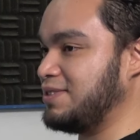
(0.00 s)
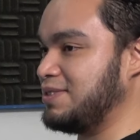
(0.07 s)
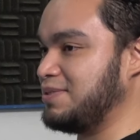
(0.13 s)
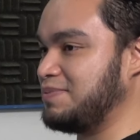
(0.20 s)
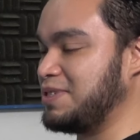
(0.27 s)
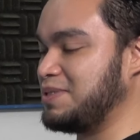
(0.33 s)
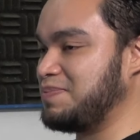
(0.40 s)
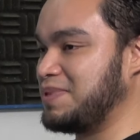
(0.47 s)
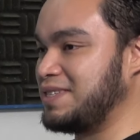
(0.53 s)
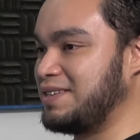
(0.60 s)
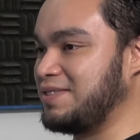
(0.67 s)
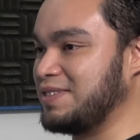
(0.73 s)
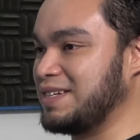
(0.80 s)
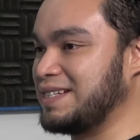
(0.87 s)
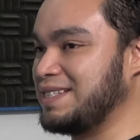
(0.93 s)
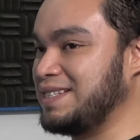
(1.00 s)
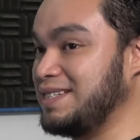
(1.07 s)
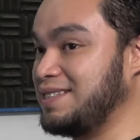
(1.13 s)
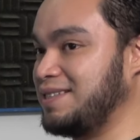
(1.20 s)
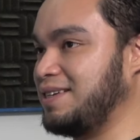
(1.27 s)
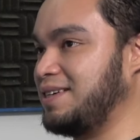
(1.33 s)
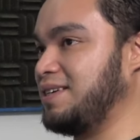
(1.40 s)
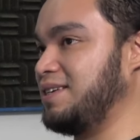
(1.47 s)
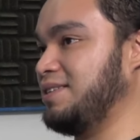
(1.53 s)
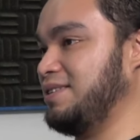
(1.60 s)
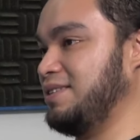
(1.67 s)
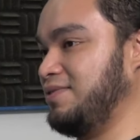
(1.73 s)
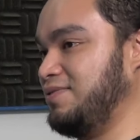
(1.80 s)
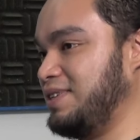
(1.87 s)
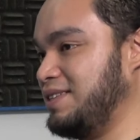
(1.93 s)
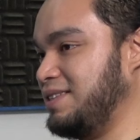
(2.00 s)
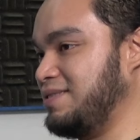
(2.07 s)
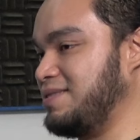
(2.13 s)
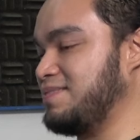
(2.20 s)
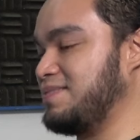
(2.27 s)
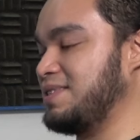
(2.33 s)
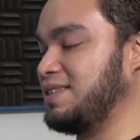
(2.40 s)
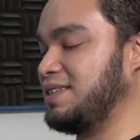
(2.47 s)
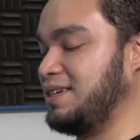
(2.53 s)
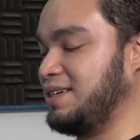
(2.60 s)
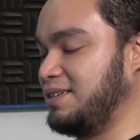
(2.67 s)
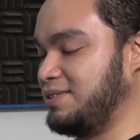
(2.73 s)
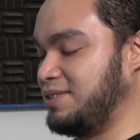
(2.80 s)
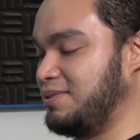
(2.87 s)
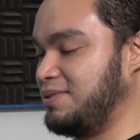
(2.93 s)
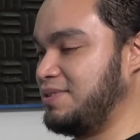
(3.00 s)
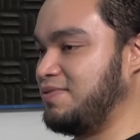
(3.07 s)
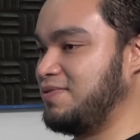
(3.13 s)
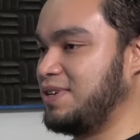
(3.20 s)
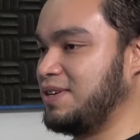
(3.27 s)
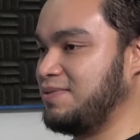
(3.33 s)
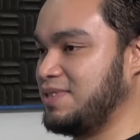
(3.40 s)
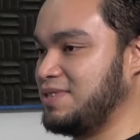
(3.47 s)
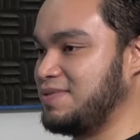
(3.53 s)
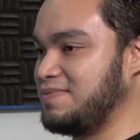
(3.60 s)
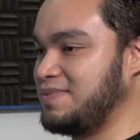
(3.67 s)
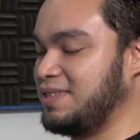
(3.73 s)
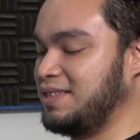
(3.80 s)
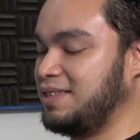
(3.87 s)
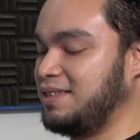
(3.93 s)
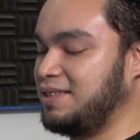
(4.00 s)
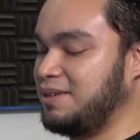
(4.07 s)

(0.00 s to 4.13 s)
de lo más pesado que existe y definitivamente se ve frecuentemente